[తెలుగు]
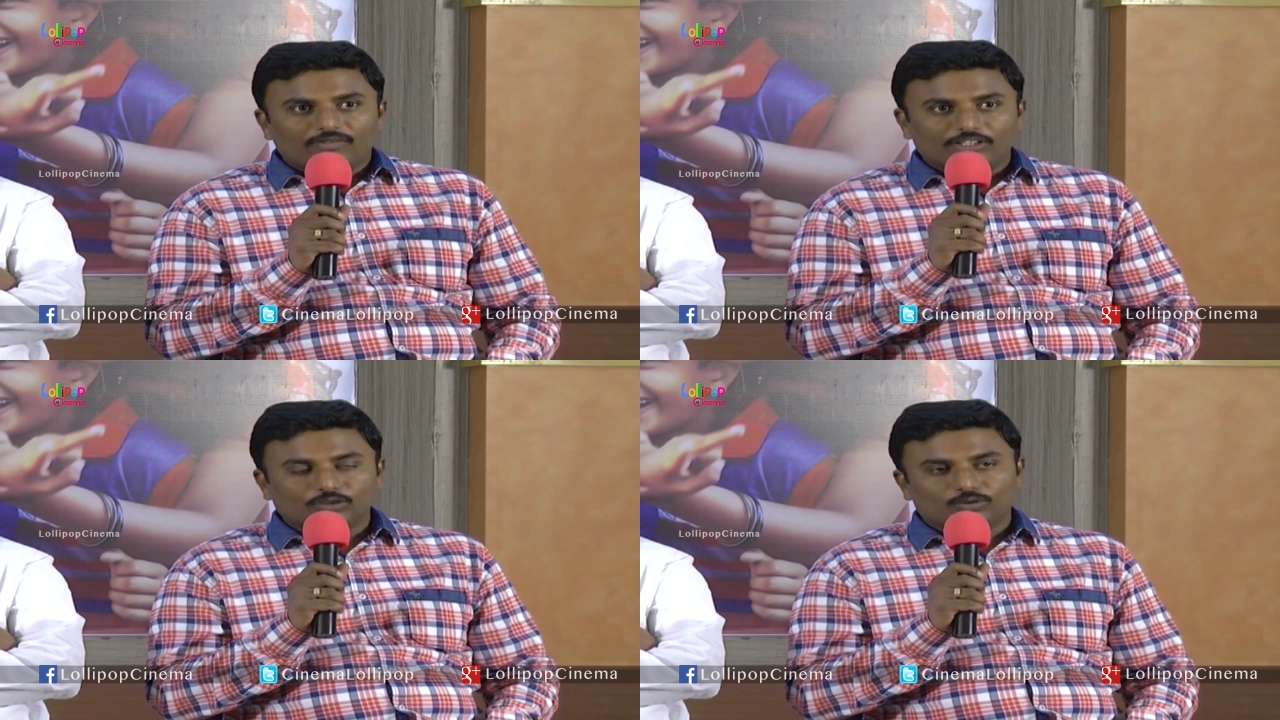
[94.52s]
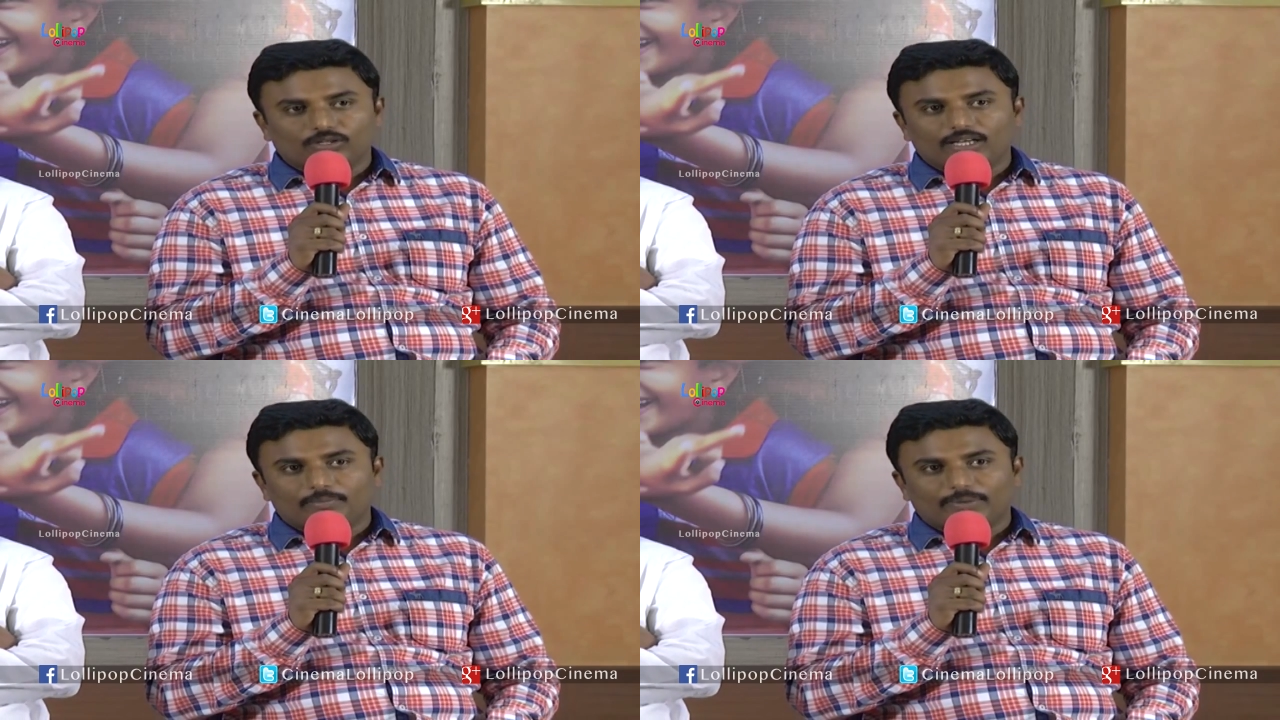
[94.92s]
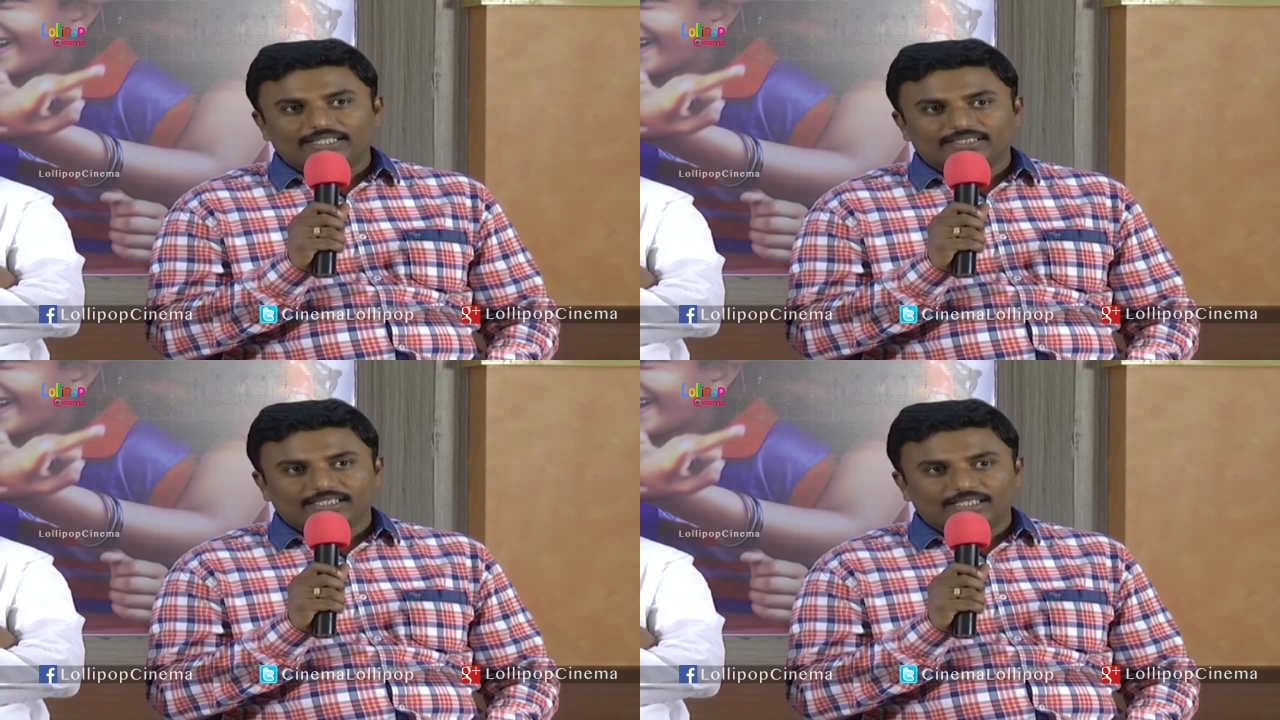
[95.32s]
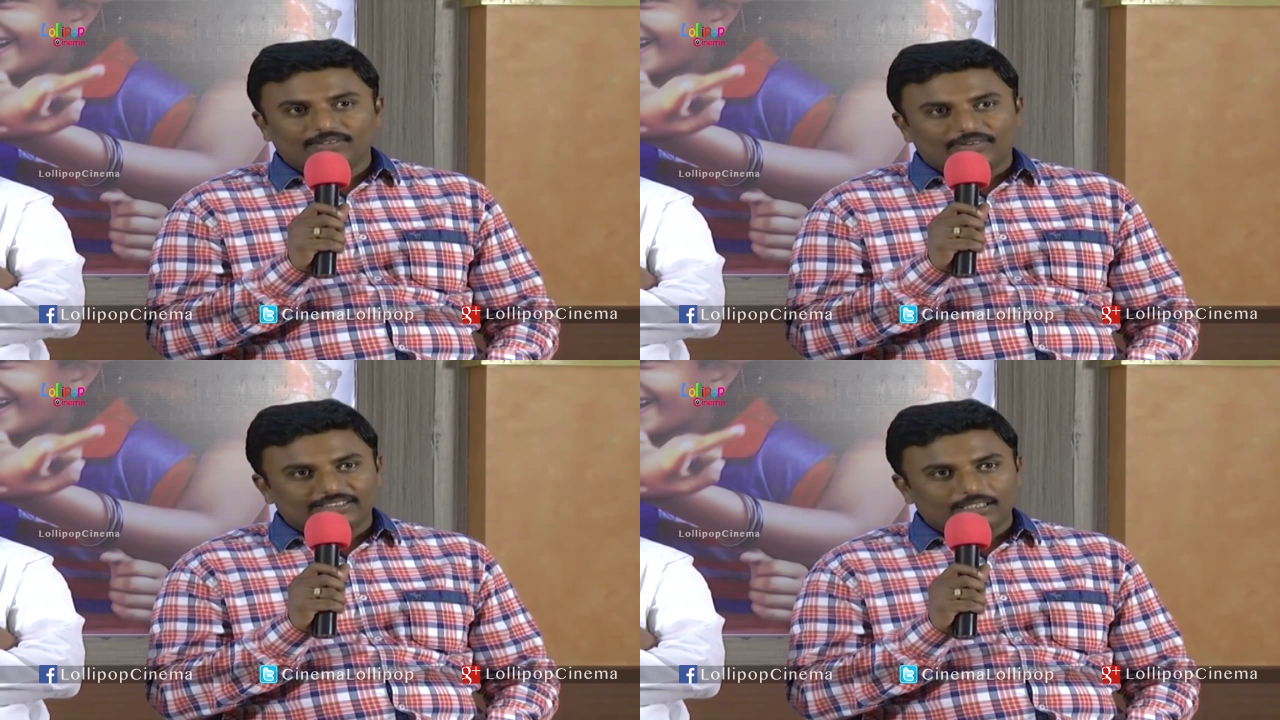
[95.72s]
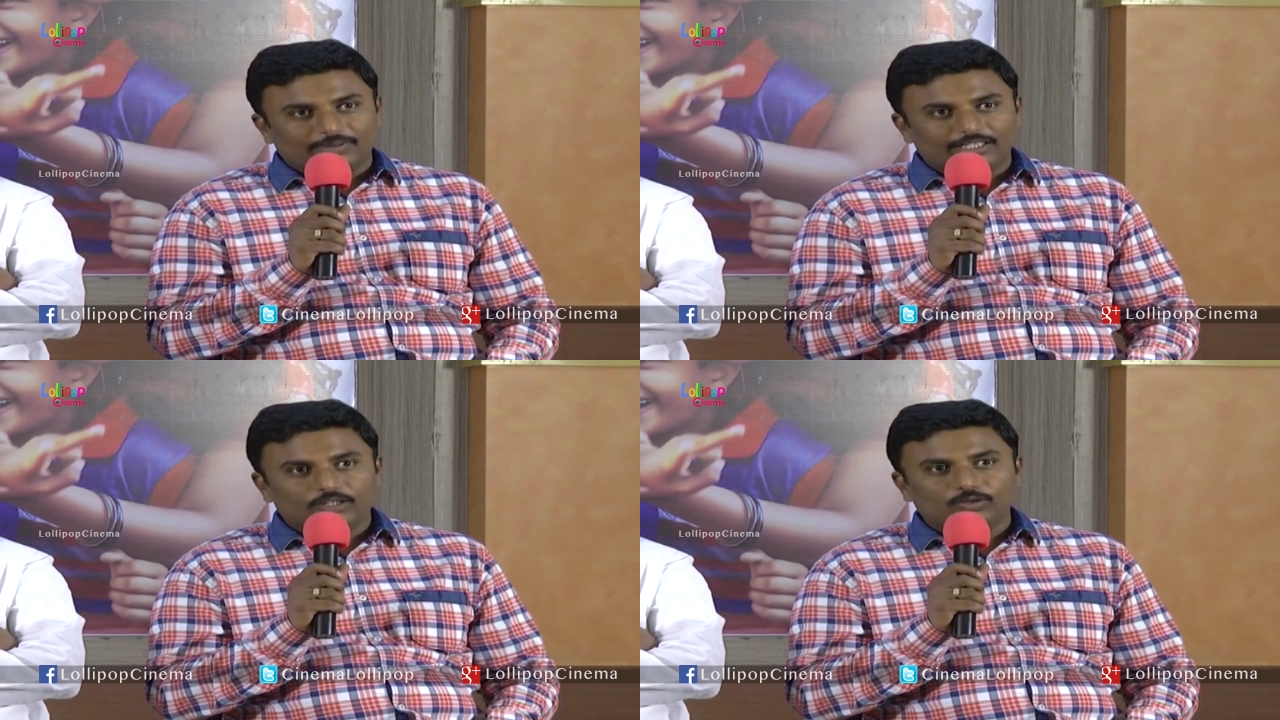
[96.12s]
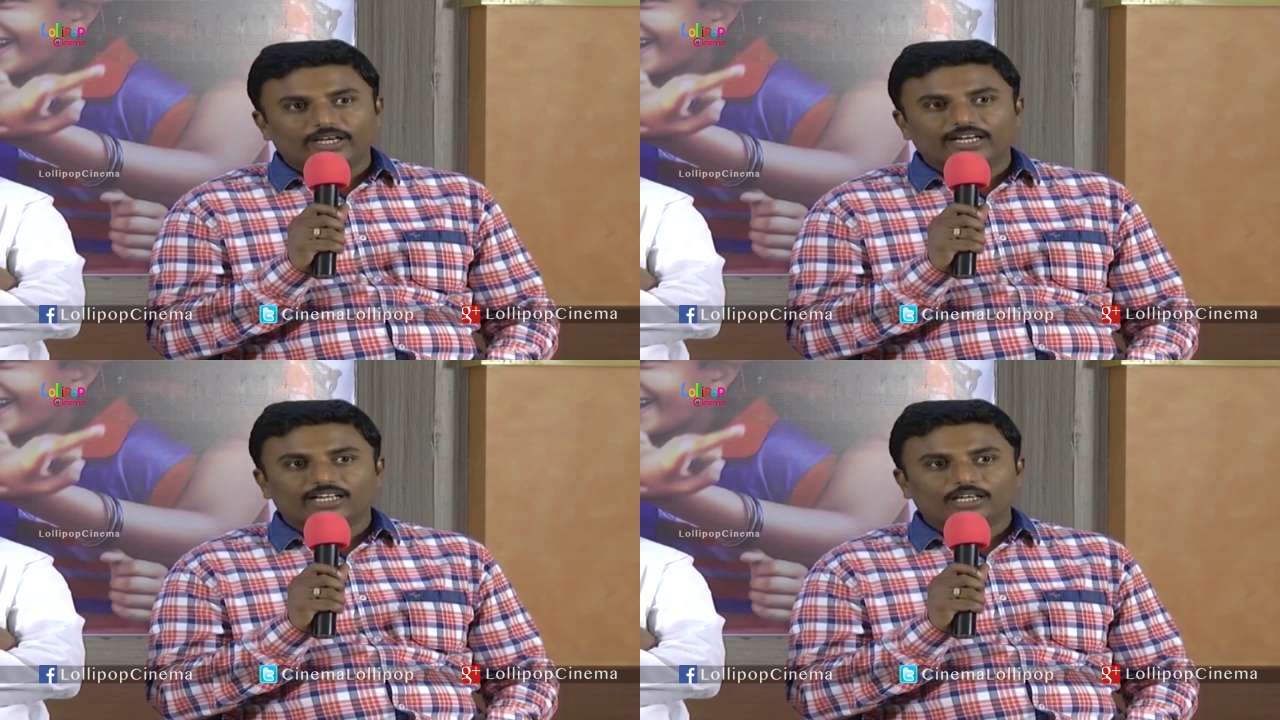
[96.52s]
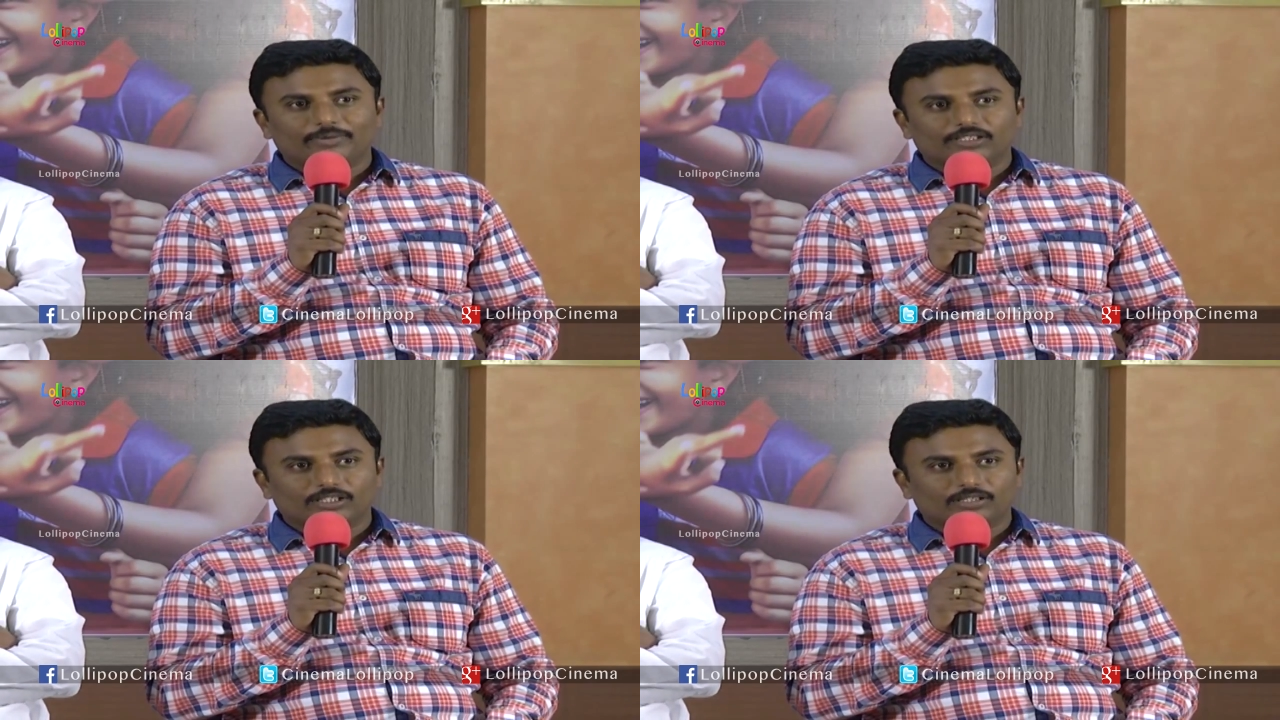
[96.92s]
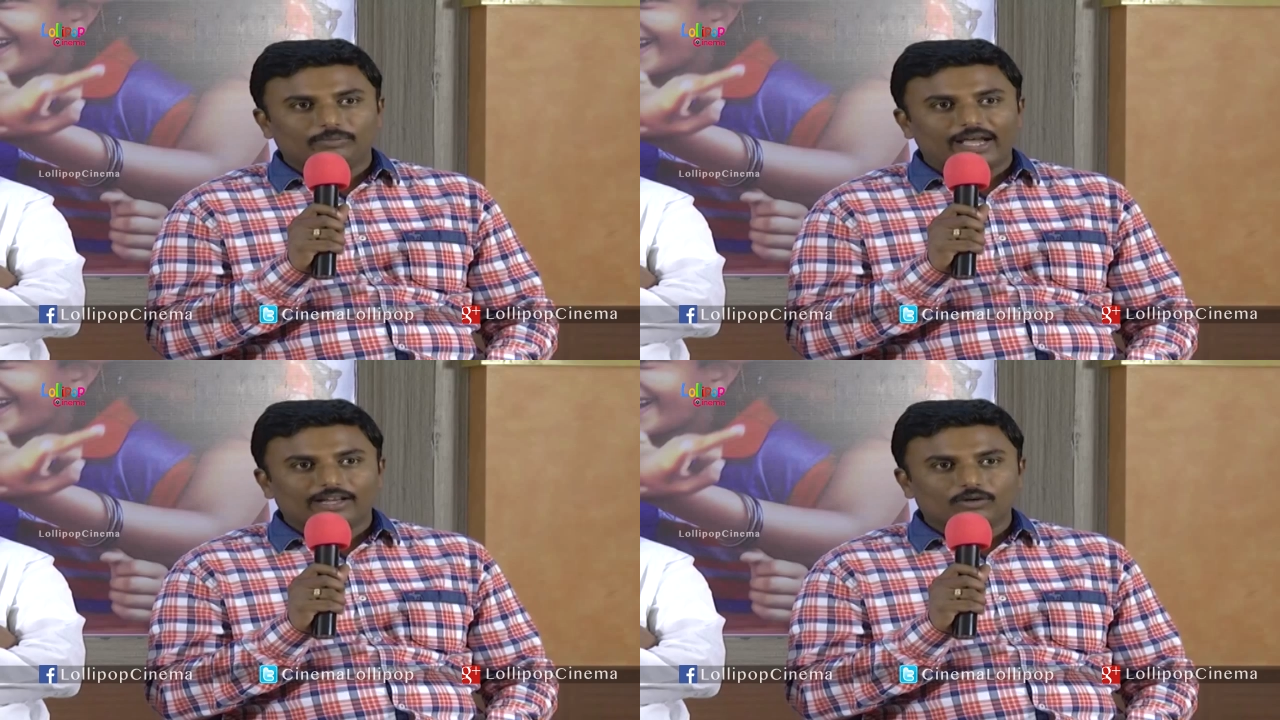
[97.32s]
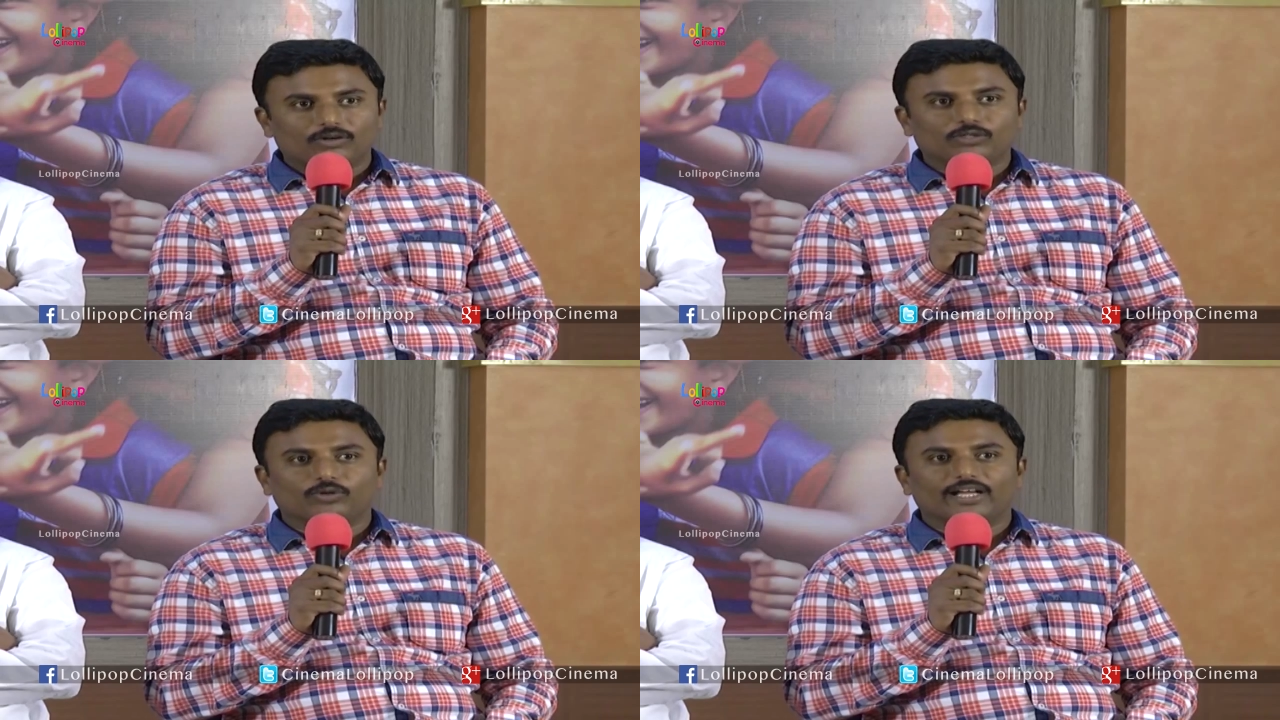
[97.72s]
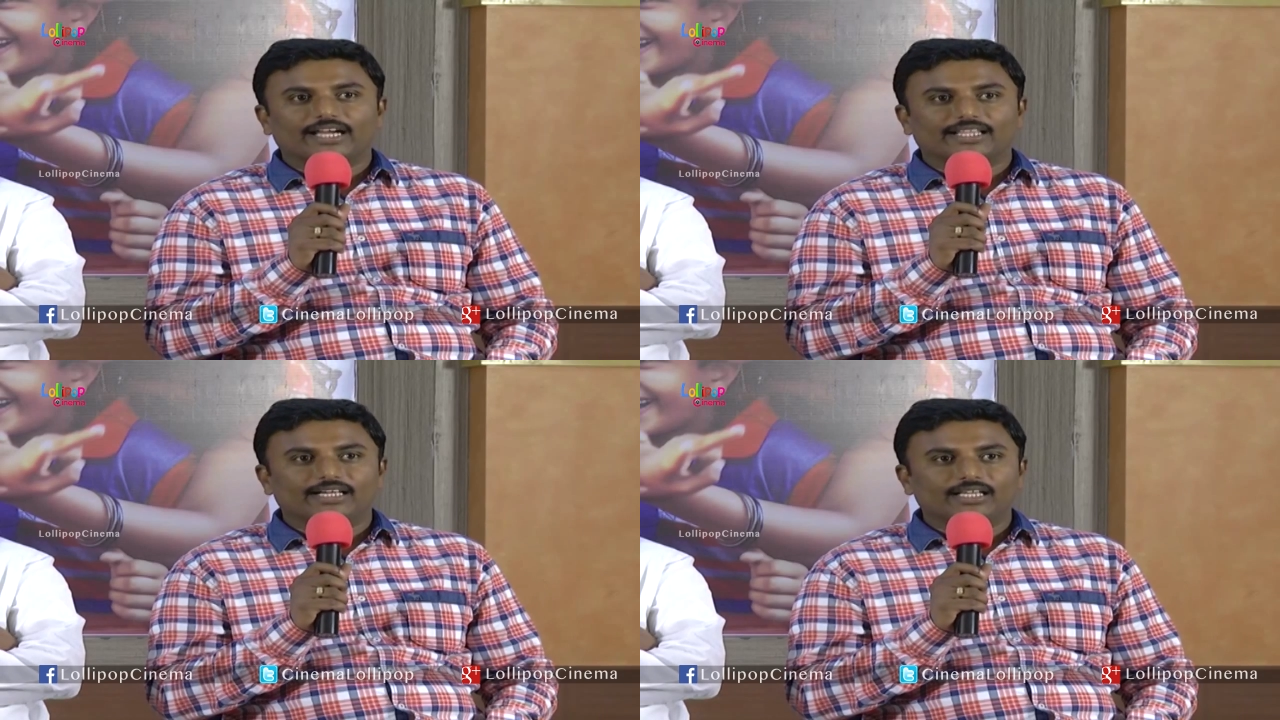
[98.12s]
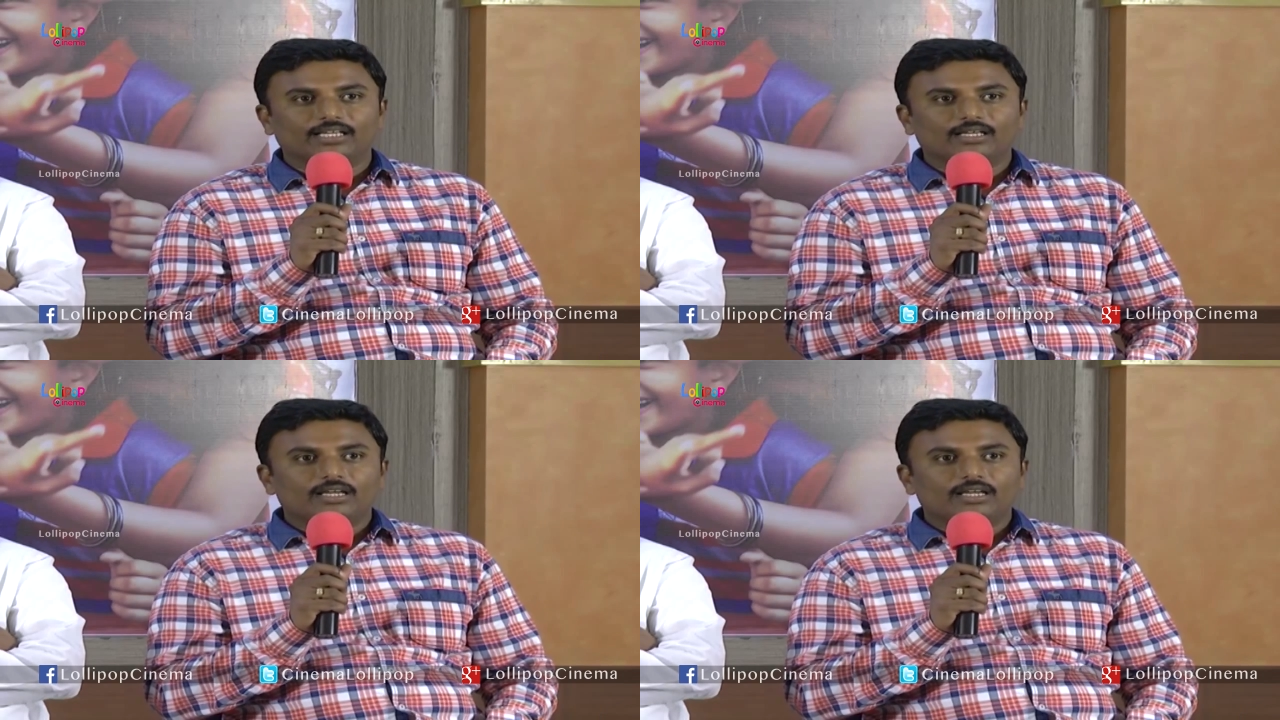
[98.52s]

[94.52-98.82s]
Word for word: ఫస్ట్ సూర్య ప్రజెంట్స్ అనేది ఫస్ట్ టైం అండి టూ డే ఎంటర్టైన్మెంట్స్ అనే బ్యానర్ కూడా సూర్య గారిదండి